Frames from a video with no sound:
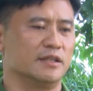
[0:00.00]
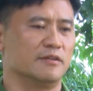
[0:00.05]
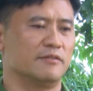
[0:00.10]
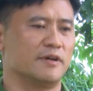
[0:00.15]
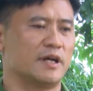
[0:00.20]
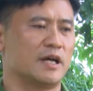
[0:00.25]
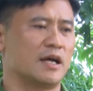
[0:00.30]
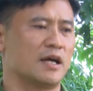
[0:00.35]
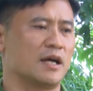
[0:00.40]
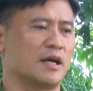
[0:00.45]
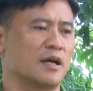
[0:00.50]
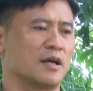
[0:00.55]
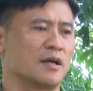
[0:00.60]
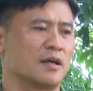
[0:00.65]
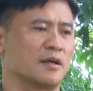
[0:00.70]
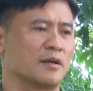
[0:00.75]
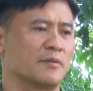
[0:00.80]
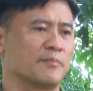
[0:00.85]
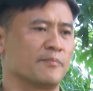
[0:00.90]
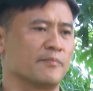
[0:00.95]
Và
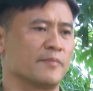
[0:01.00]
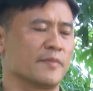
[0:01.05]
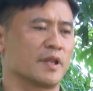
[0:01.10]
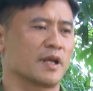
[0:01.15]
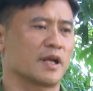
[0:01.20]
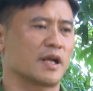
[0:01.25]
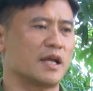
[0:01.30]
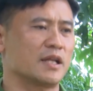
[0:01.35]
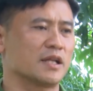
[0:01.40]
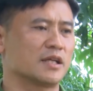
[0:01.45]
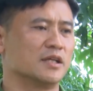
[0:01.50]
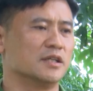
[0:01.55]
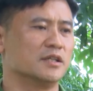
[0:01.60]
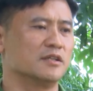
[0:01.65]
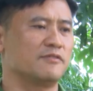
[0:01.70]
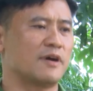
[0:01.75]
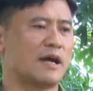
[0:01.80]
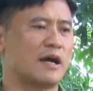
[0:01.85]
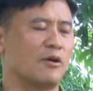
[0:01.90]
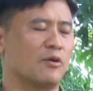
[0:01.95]
căn
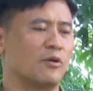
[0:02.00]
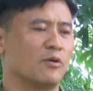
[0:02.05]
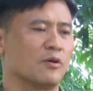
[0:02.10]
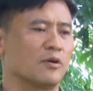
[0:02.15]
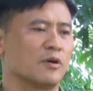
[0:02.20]
cứ vào